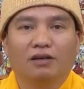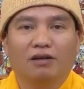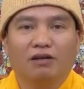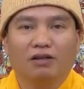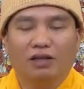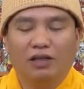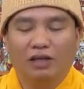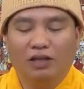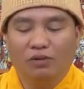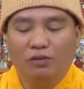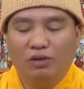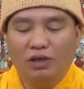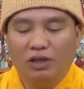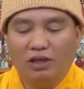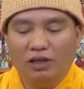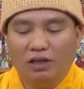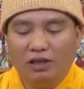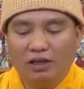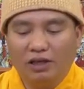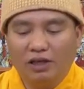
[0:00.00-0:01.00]
có thể nuôi
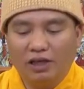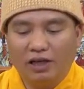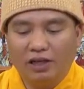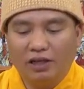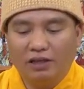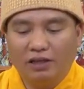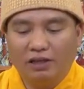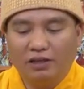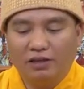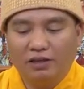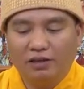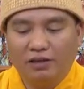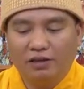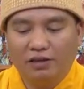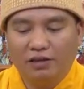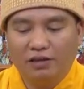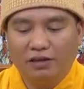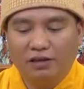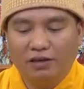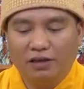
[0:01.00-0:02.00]
lớn cái gì
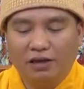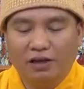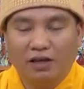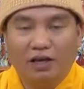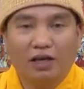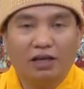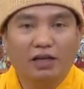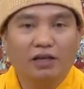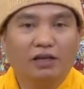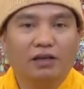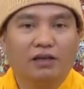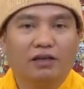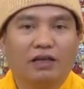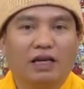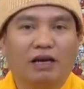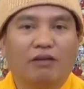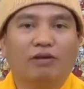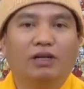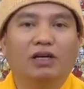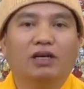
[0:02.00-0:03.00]
cái
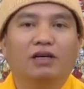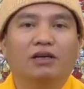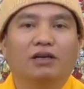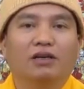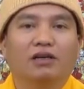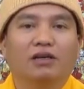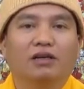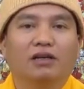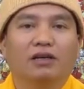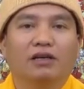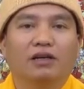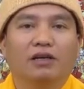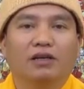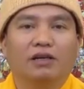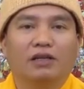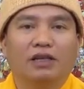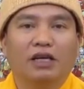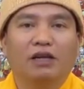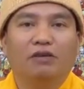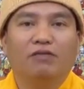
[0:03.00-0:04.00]
đạo đức
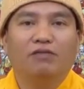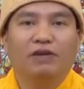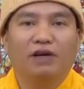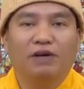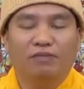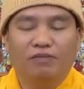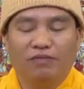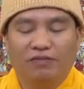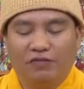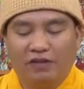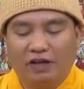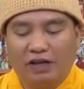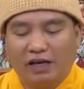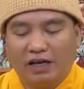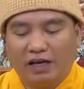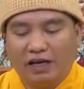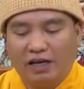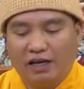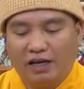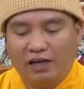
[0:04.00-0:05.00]
nhân phẩm
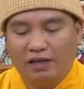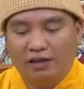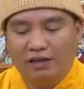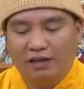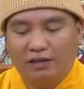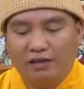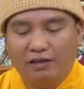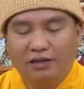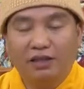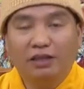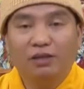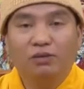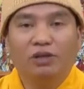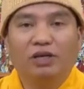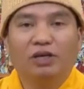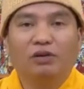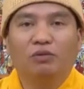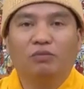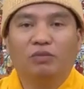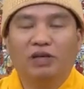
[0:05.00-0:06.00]
và trí
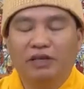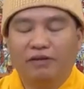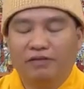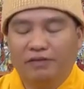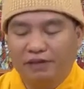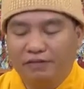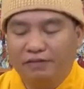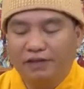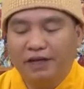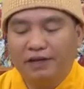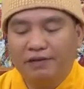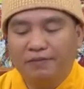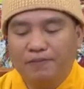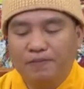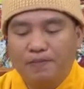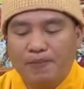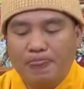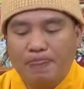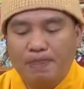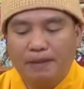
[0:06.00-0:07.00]
tuệ của mình vân
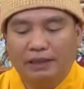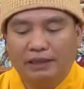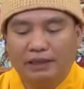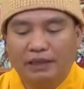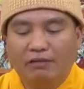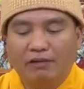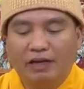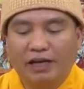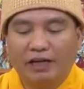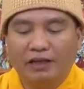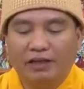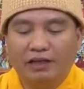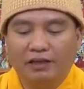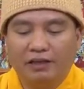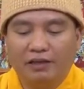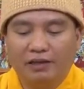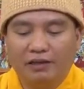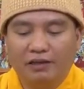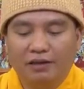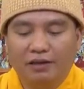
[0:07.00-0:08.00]
vân để sau này
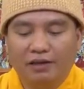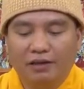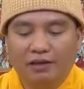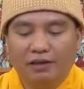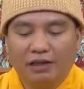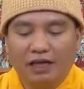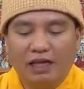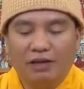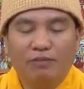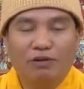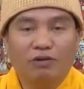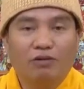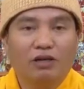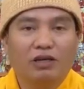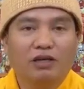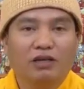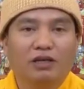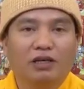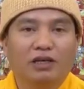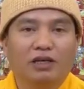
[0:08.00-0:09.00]
để thành một
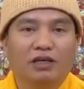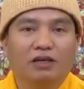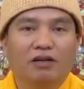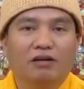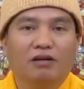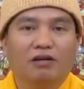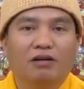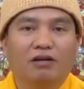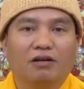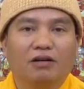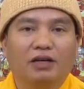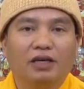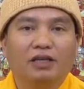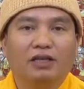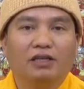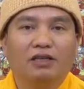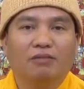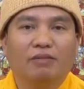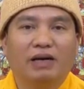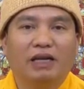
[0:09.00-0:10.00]
con người có ích
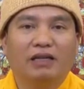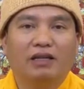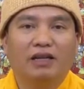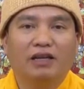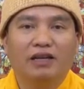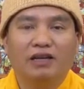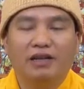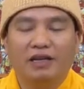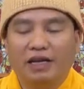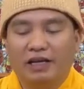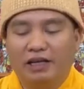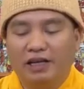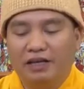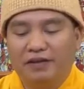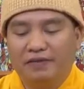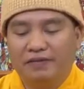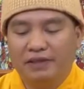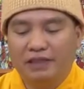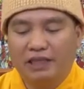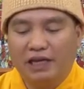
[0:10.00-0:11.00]
cho bản thân gia
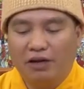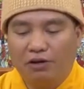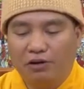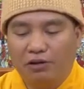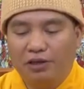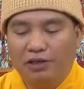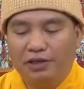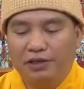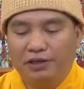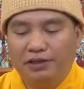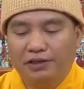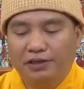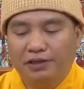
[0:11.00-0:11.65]
đình và xã hội